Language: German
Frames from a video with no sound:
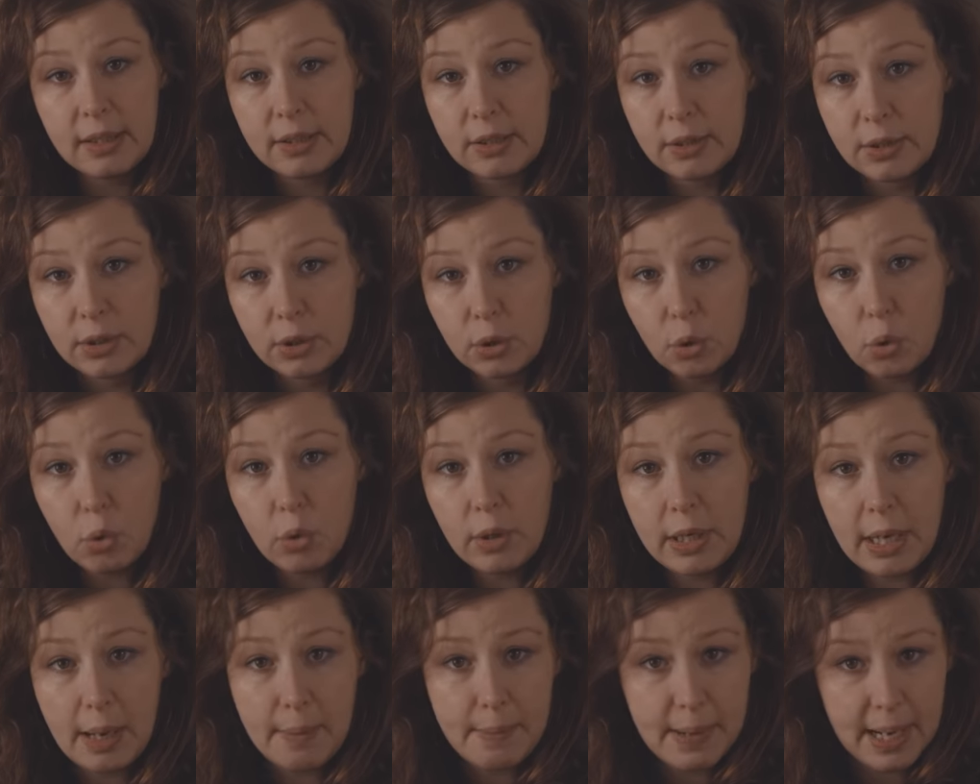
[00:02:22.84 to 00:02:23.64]

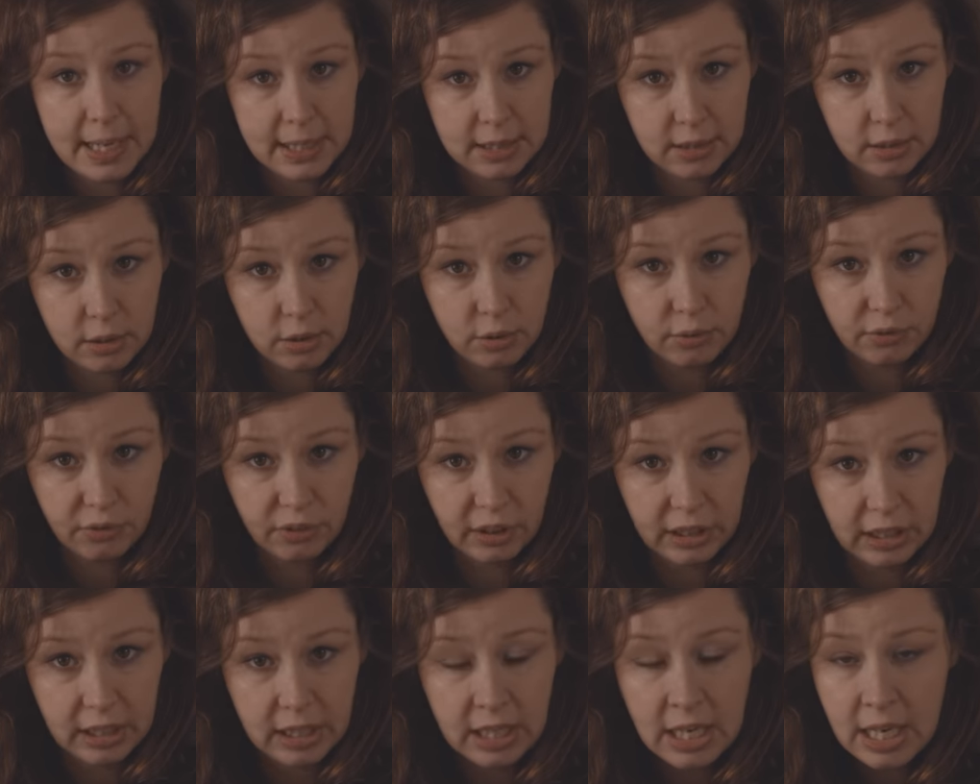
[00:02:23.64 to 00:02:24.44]
so dermaßen
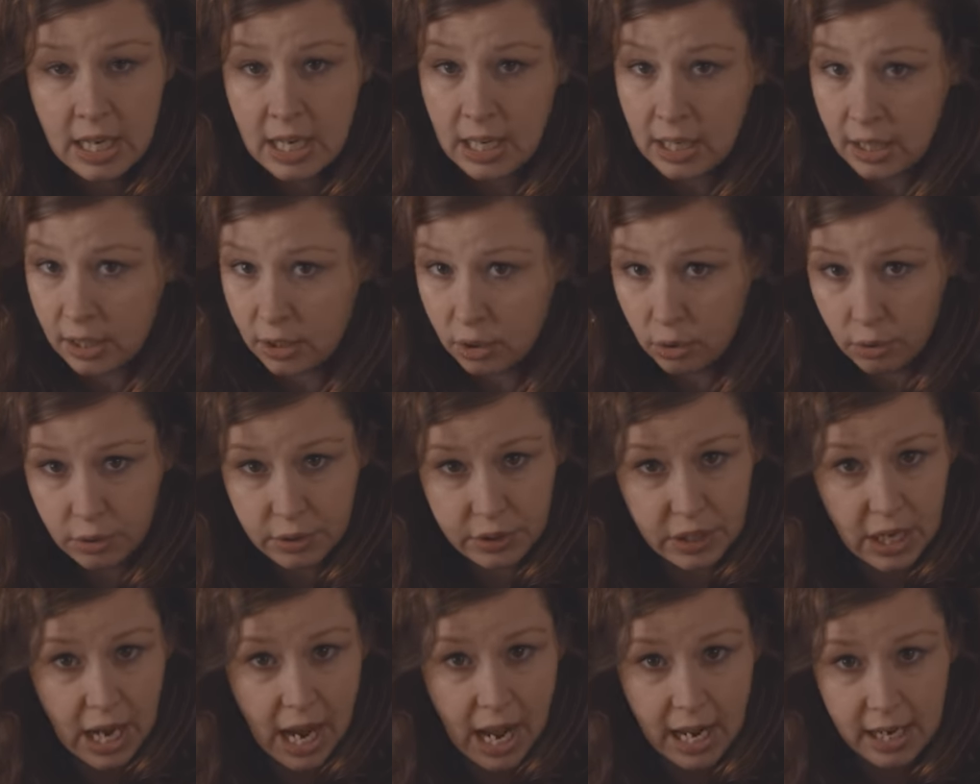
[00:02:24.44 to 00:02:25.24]
zufrieden.
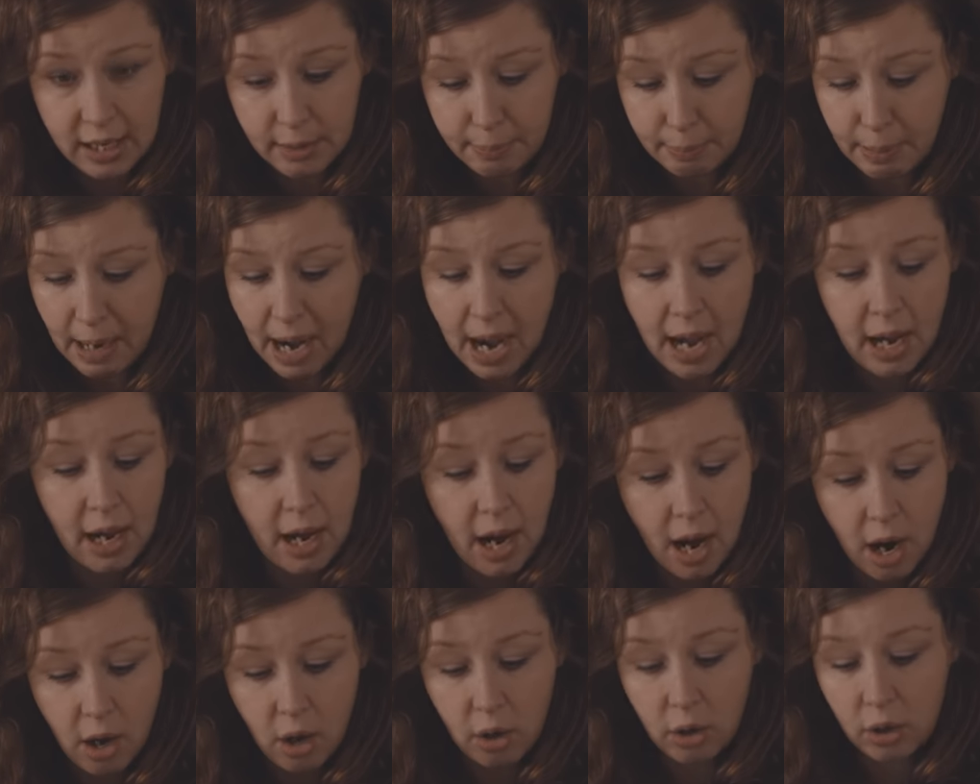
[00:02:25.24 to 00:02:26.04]
Nutze alle
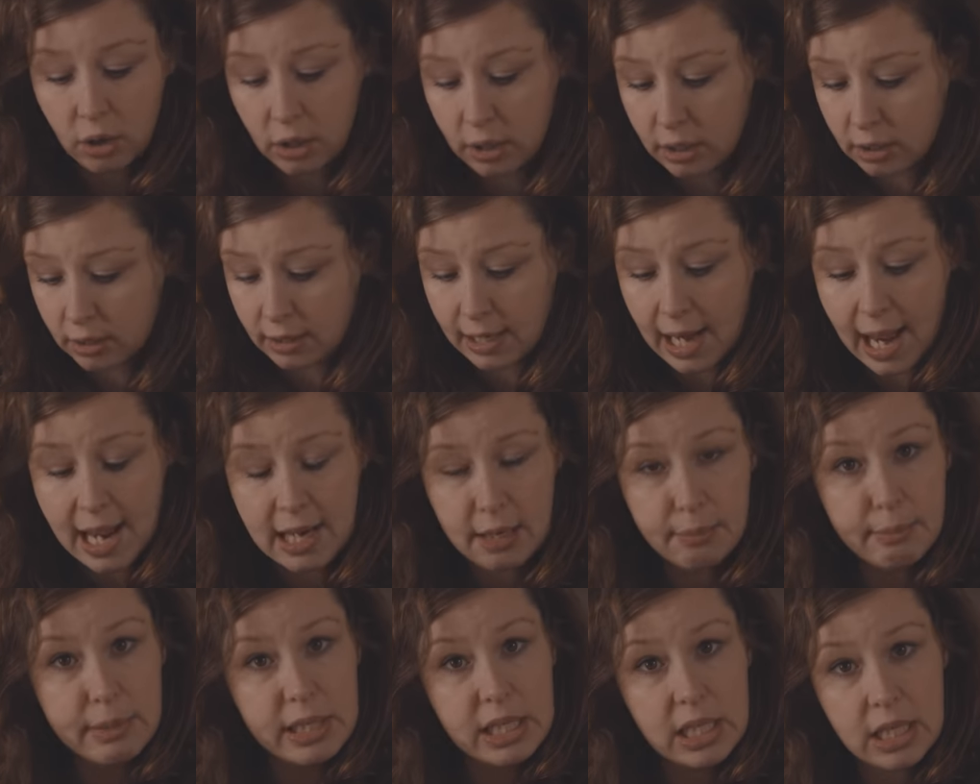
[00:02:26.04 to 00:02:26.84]
Paare auch
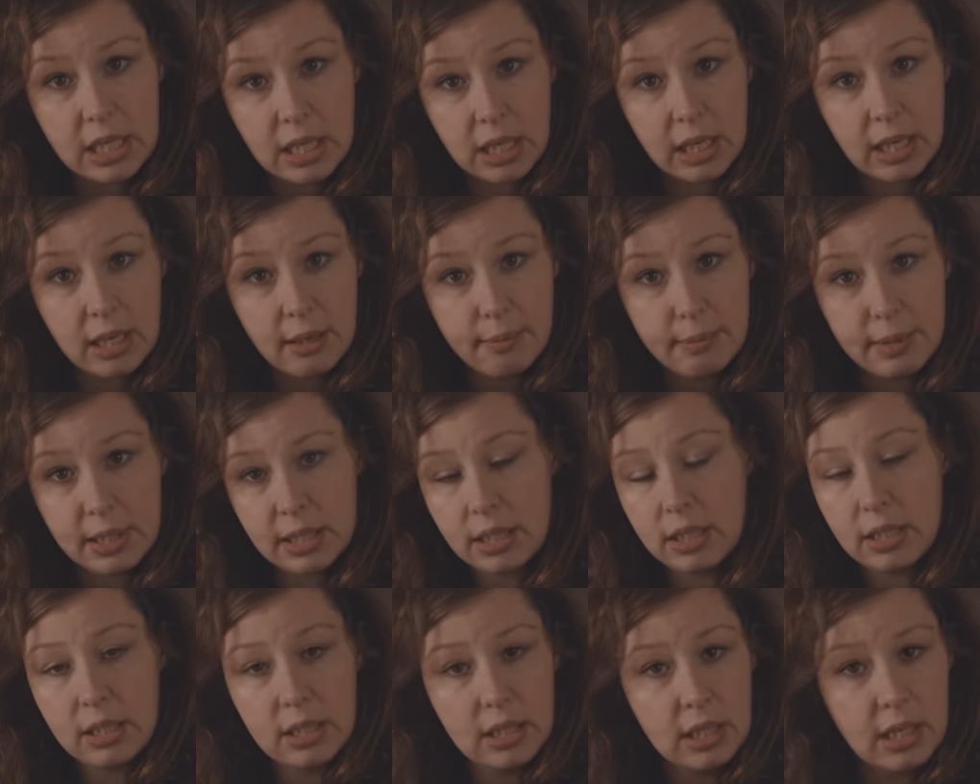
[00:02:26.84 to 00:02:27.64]
gleichmäßig,
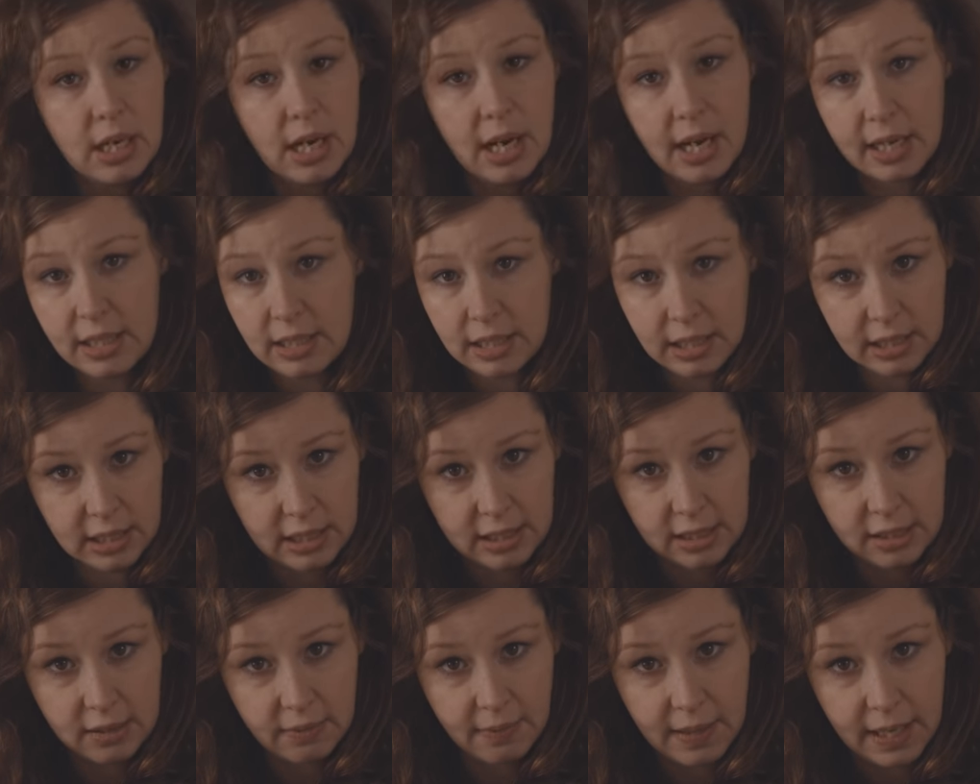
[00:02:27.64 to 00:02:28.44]
regelmäßig, je nach
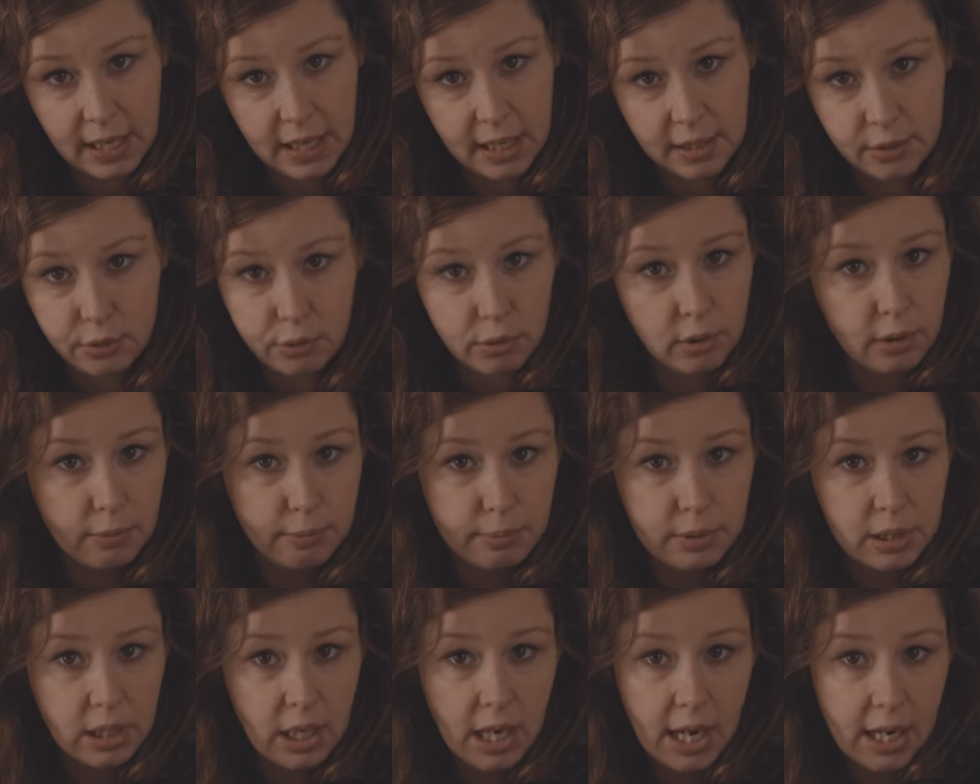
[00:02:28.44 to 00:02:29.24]
Einsatzzweck. Also
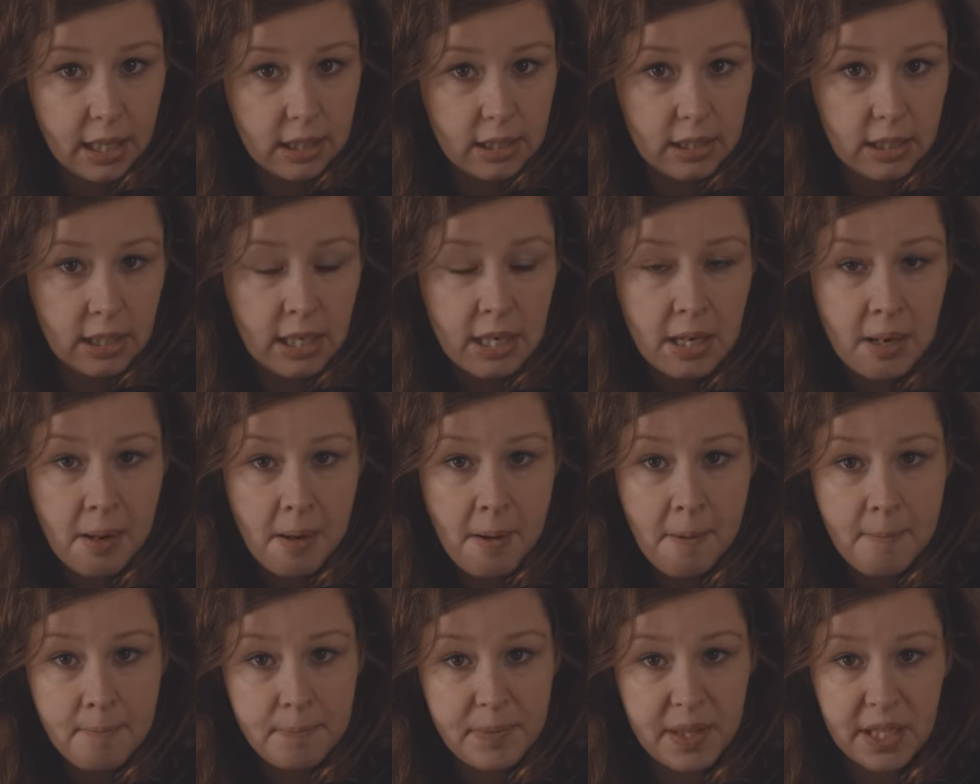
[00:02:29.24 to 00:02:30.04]
gibt es keins,
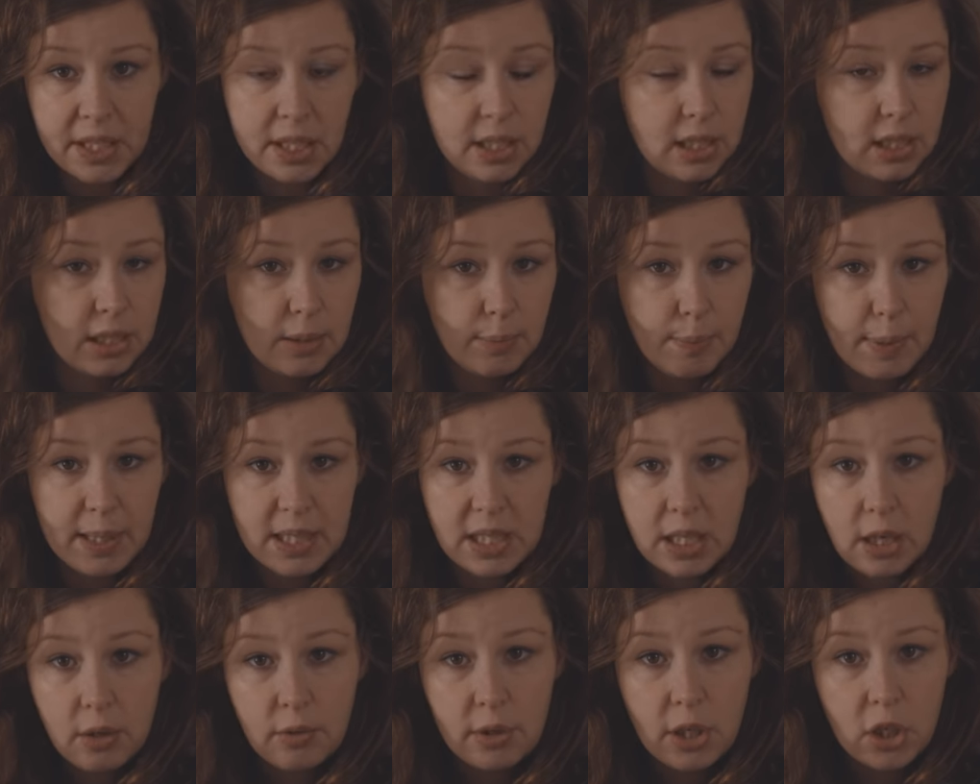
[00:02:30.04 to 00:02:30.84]
das ich jetzt
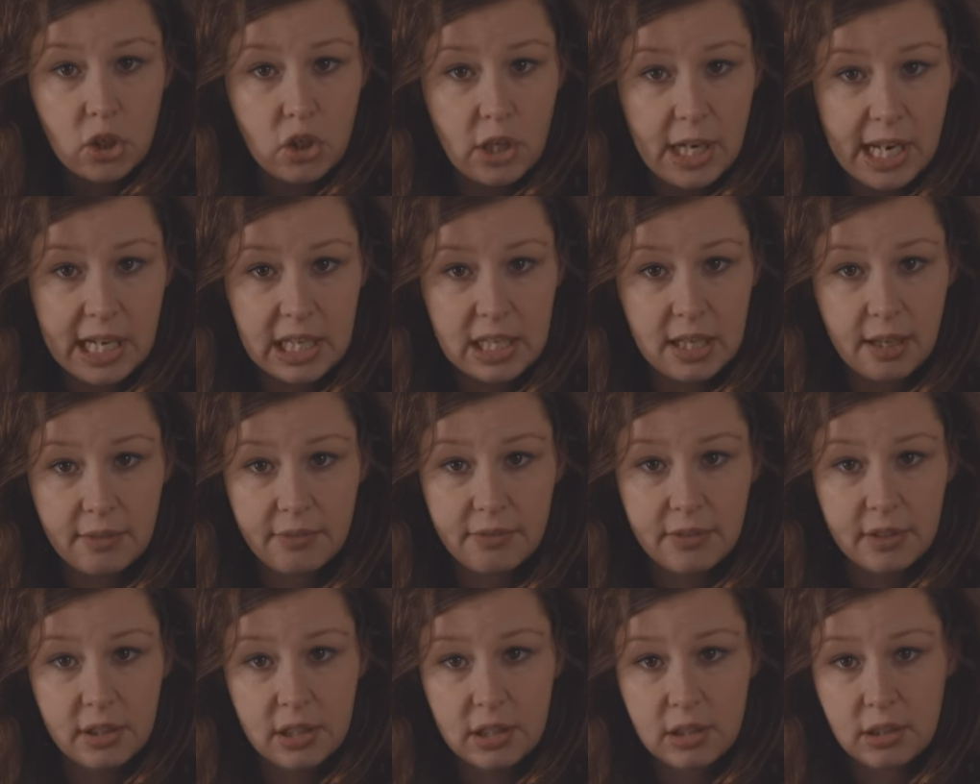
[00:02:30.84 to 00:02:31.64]
besser oder schlechter
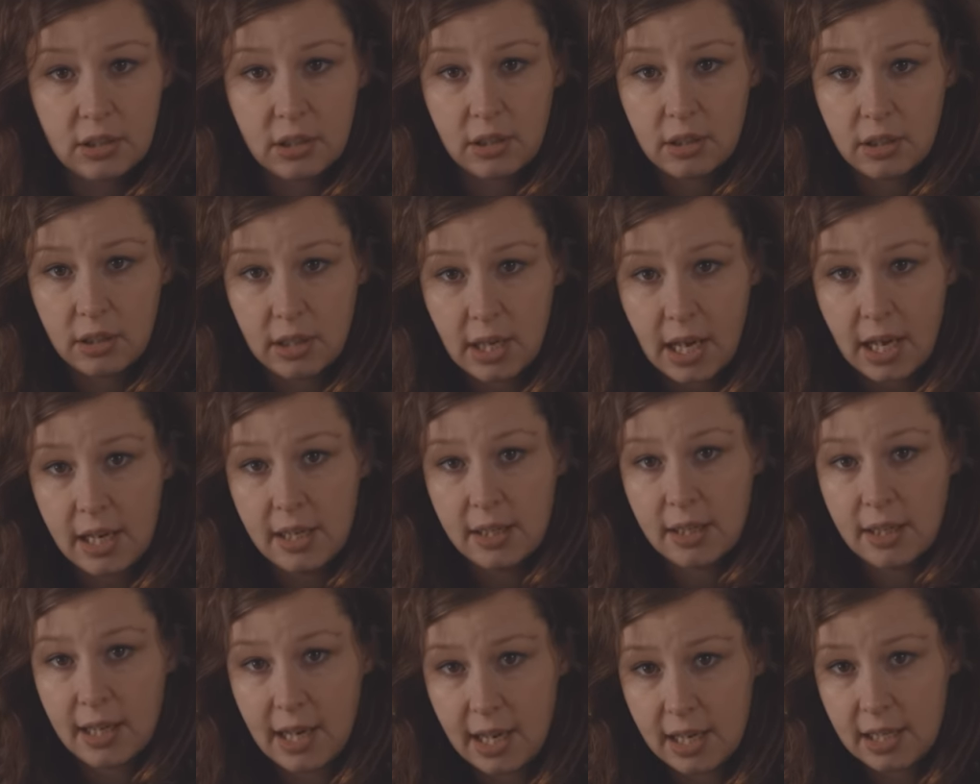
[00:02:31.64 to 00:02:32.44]
finde, sondern
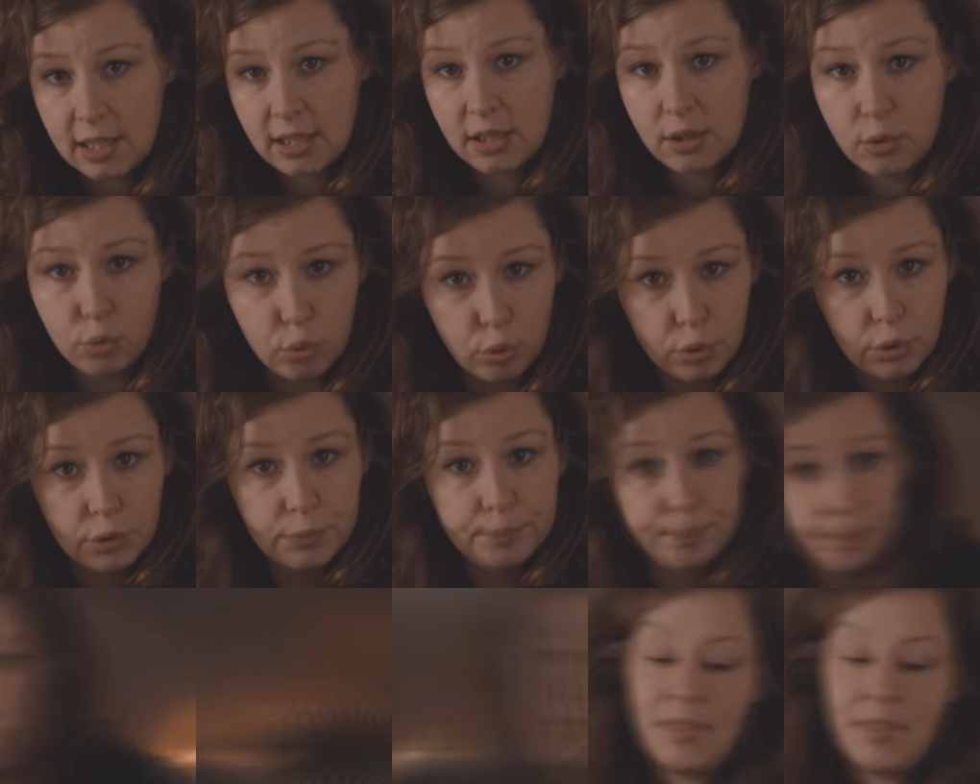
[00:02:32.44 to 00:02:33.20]
alle gleich gut.